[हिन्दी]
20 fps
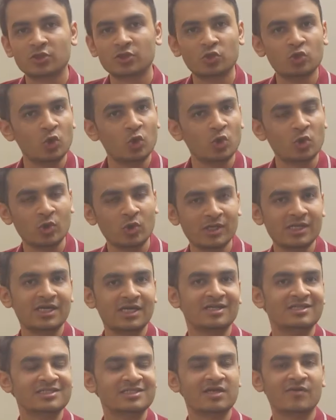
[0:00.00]
दोनों
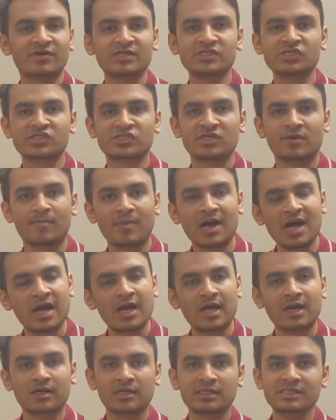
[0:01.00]
निगल्स की वजह से
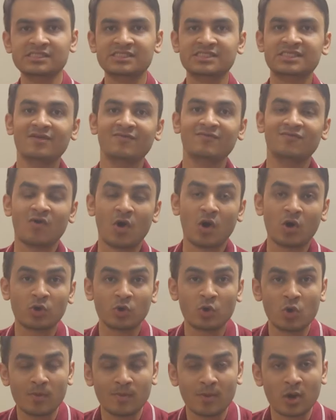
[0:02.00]
बाहर इजी
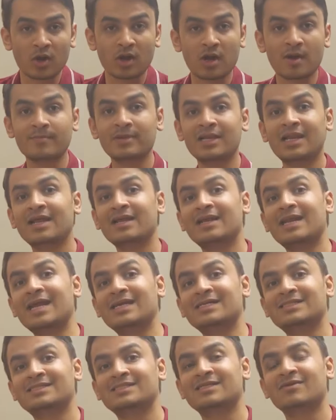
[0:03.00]
वॉन्ग को मौका मिला
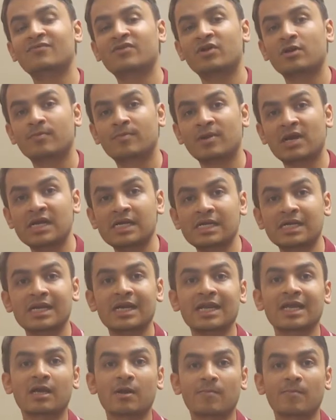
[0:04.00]
नेट सिवर ब्रंट ने